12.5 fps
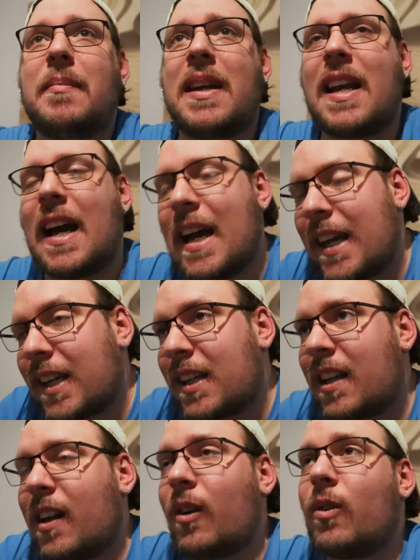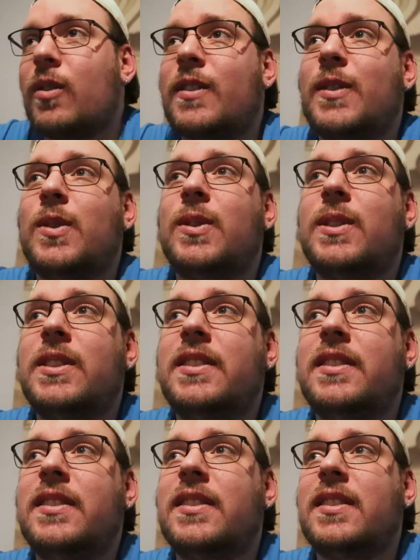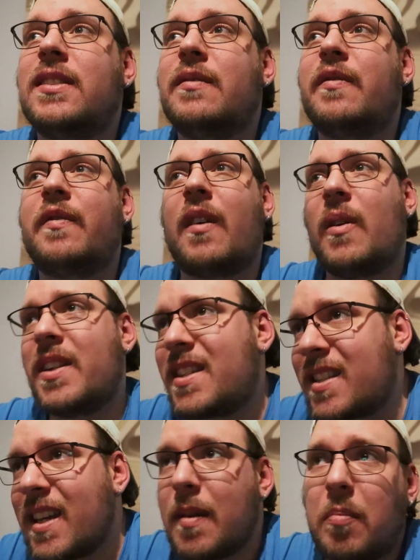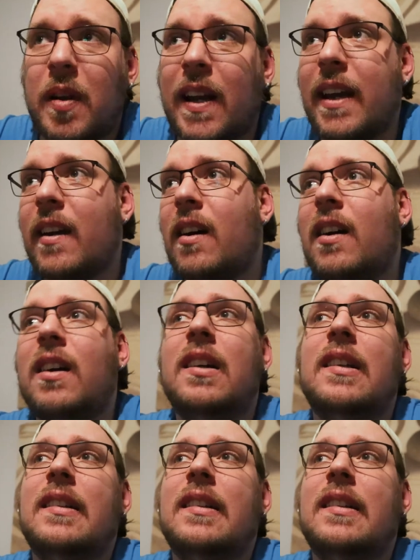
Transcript: meine iCloud und ein VLC-Player